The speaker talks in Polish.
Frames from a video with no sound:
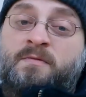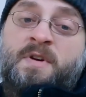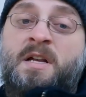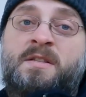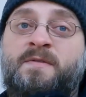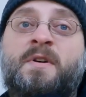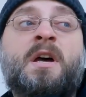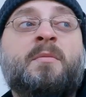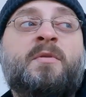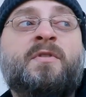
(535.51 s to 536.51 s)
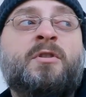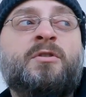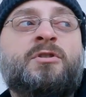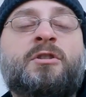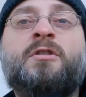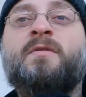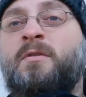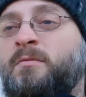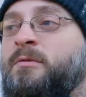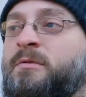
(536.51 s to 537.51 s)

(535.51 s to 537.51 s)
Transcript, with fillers: warstwę jakby wykończeniową.